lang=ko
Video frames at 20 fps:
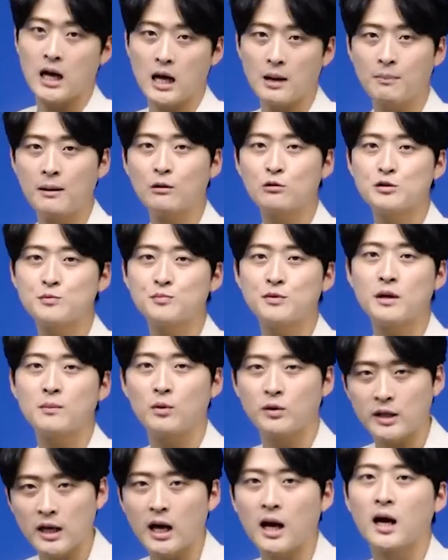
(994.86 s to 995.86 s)
아, 팔고 싶은 게
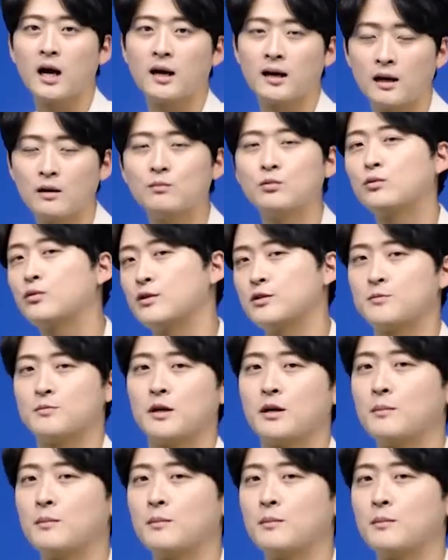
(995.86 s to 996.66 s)
뭐냐라고 묻고 있습니다.